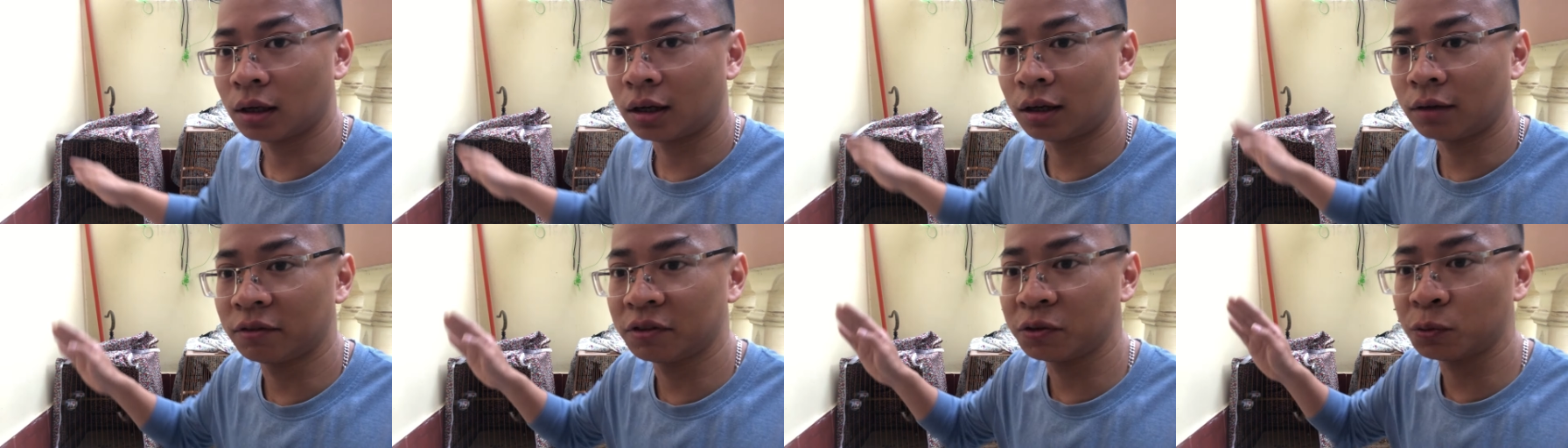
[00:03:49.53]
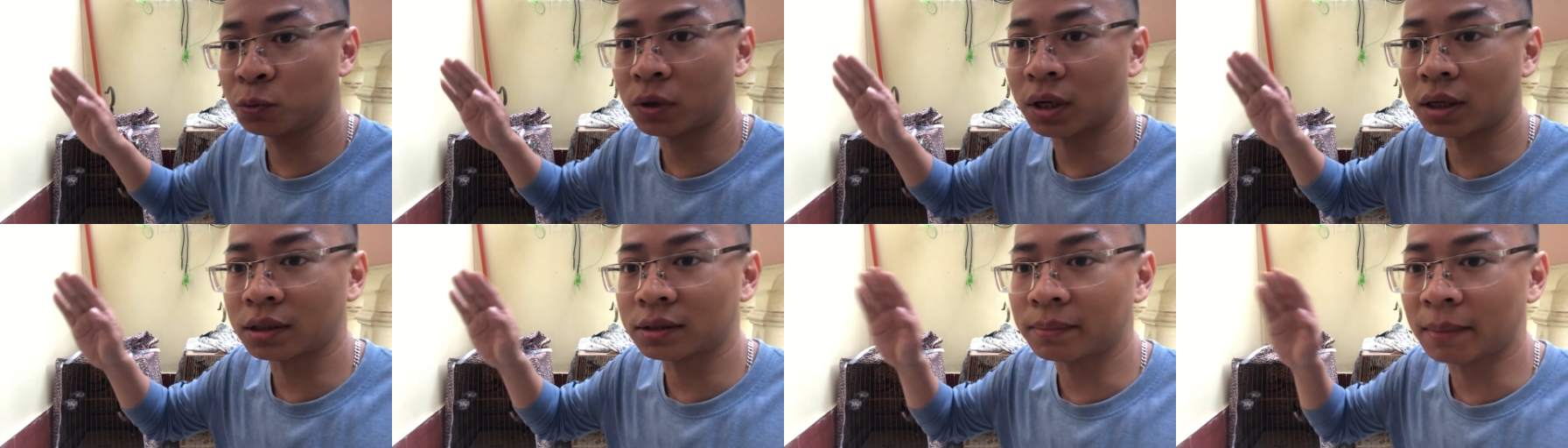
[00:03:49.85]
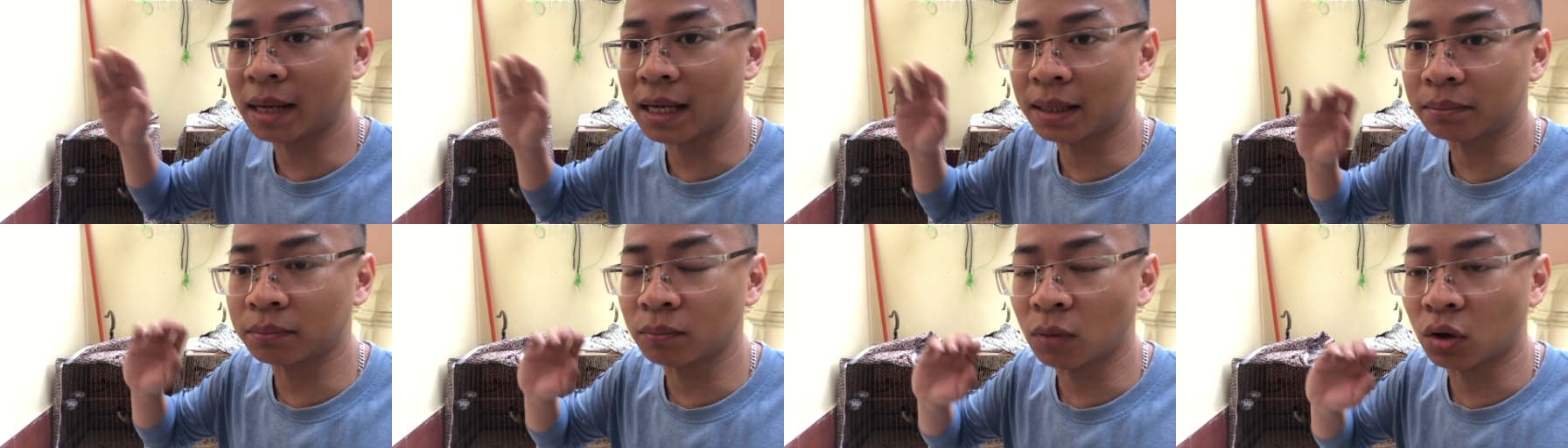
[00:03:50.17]
Ví dụ các
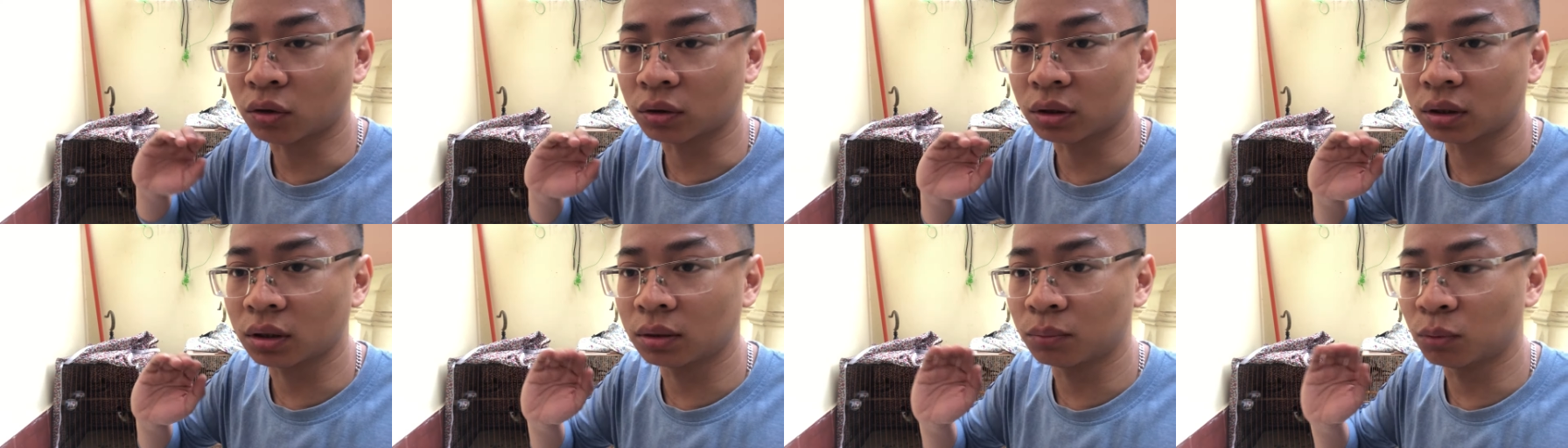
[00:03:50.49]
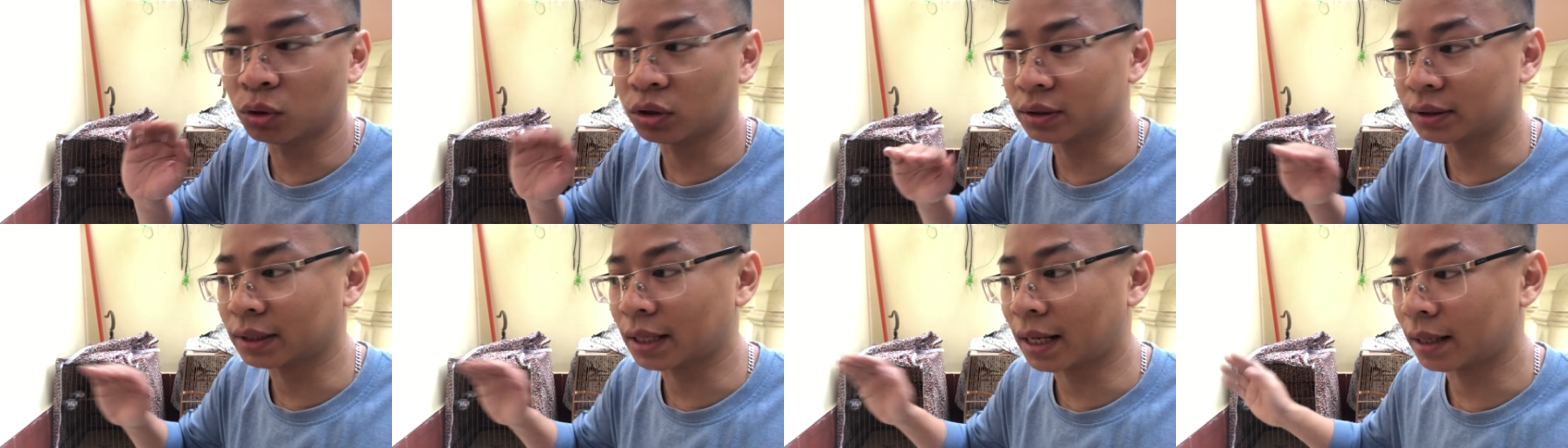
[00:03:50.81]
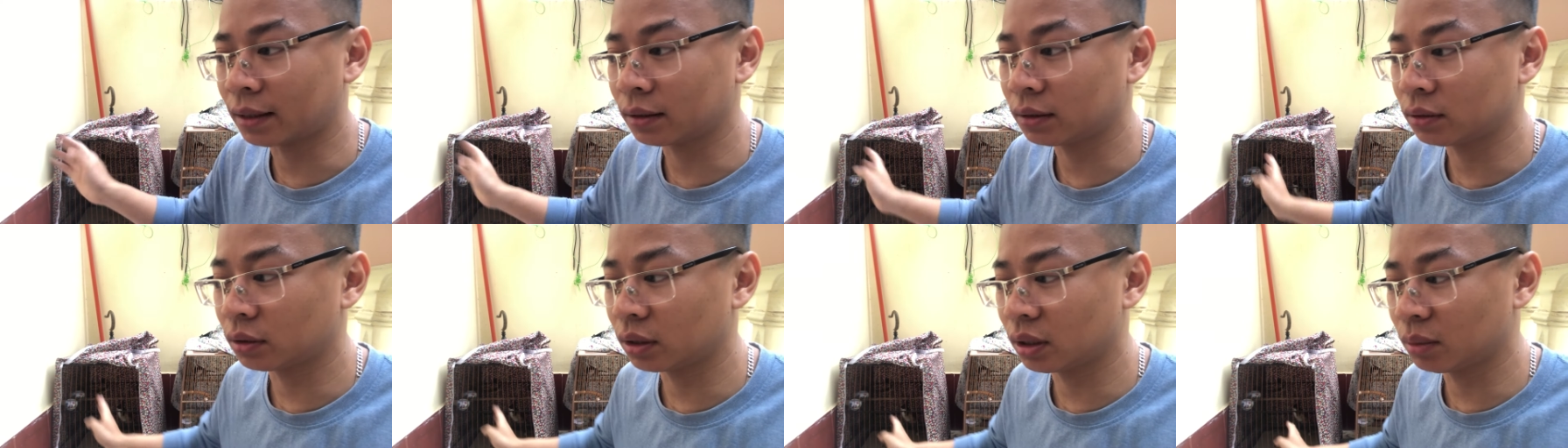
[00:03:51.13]
bác bỏ từ buổi
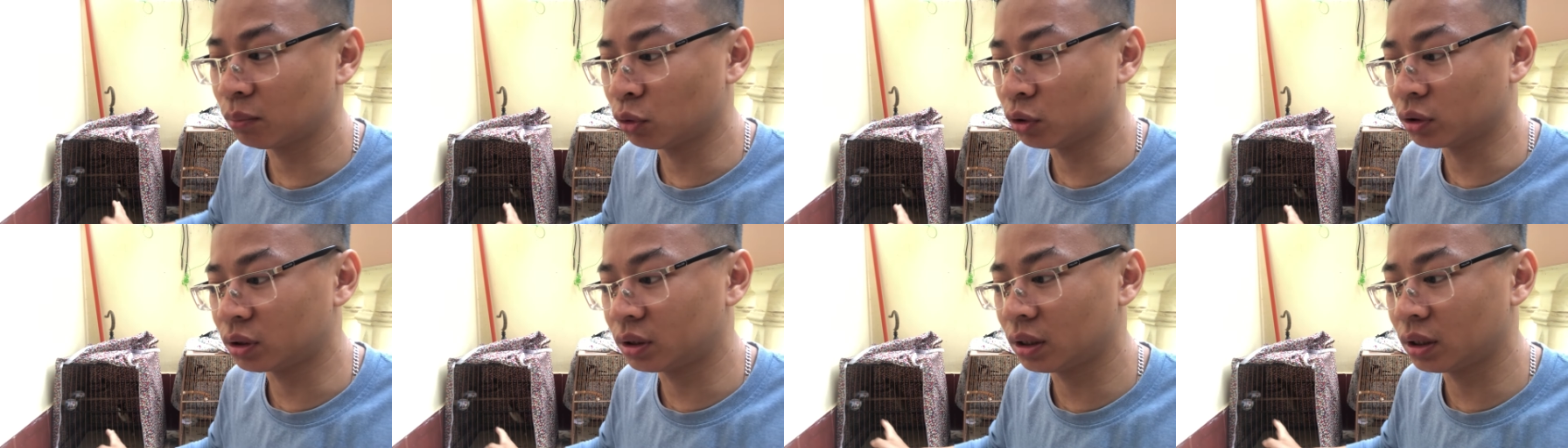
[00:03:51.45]
sáng cho đến buổi